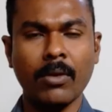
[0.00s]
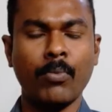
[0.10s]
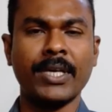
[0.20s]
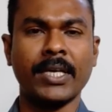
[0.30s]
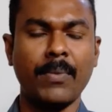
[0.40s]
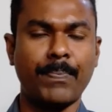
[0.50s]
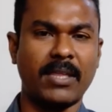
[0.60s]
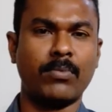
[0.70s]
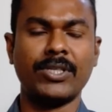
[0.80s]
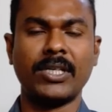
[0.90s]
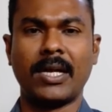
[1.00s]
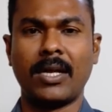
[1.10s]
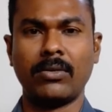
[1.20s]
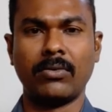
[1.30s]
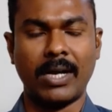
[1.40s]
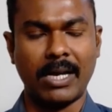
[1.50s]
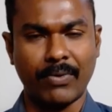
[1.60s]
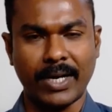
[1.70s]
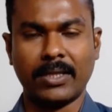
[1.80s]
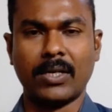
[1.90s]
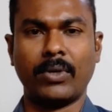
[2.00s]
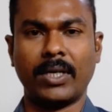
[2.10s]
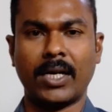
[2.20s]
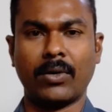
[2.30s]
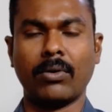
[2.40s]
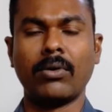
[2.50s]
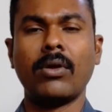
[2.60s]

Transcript: ముఖ్యంగా ఈ పదమూడు జిల్లాలు వాళ్ళు ఎవరైతే ఉన్నారో